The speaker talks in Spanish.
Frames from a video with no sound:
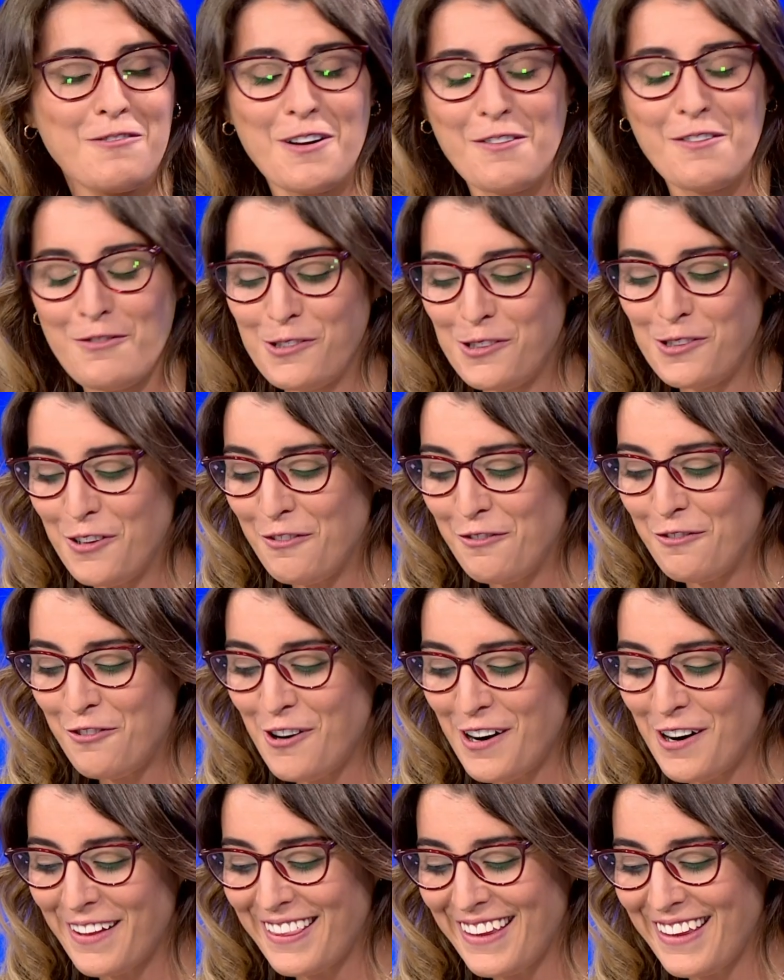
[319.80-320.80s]
una, fusión
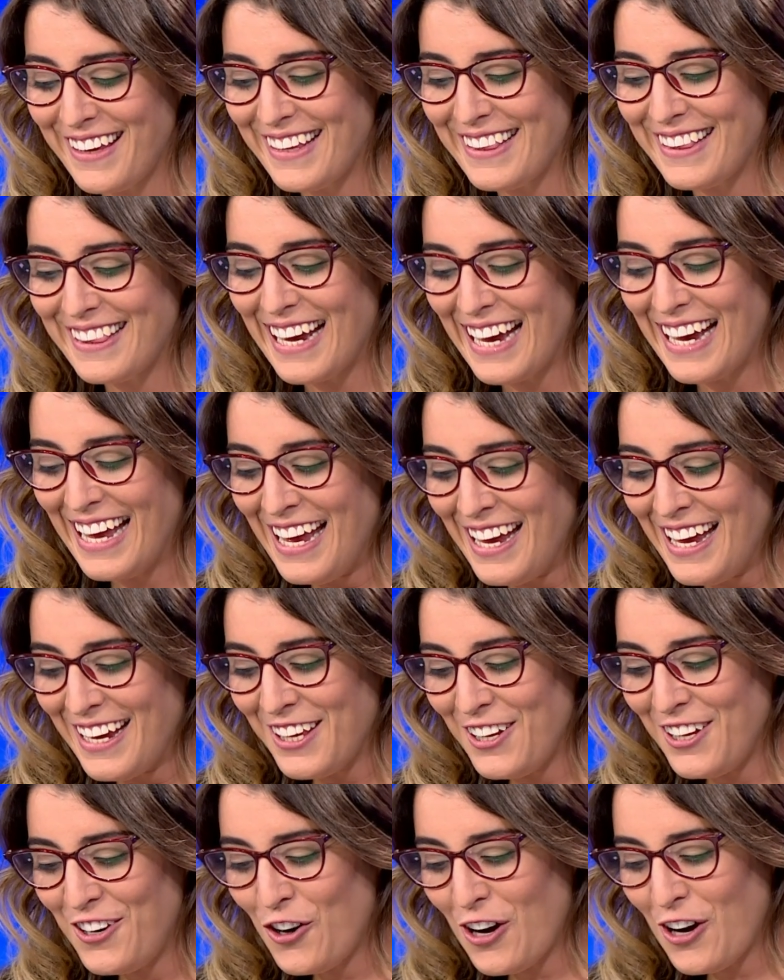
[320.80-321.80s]
fuerte esta.
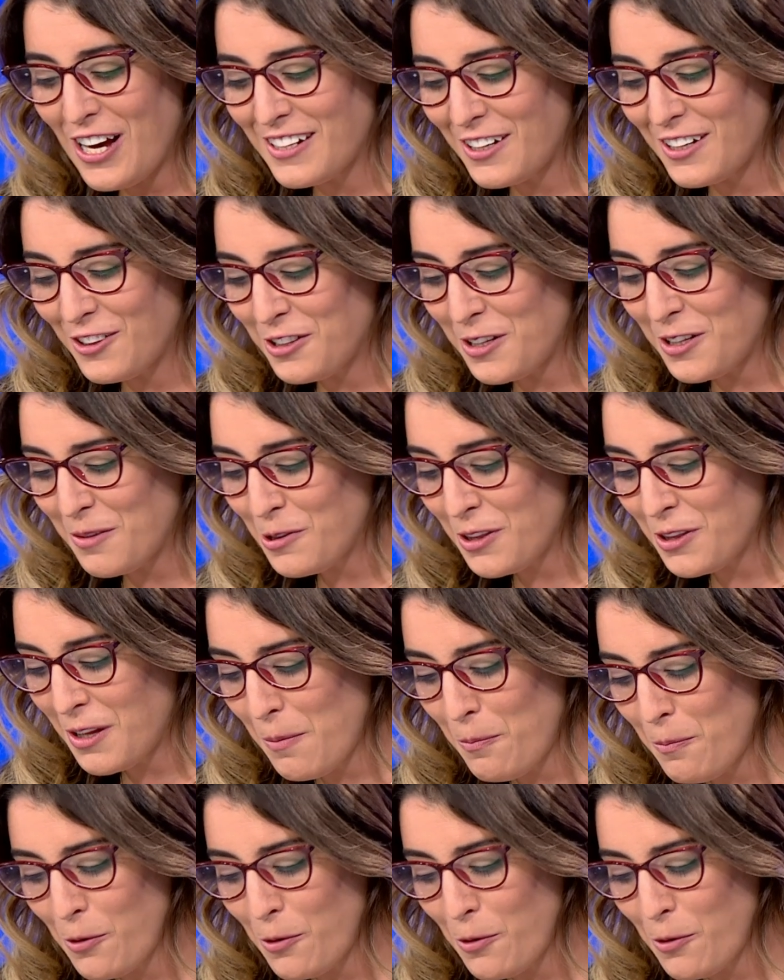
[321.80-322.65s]
Quiero hacerte otra pregunta más,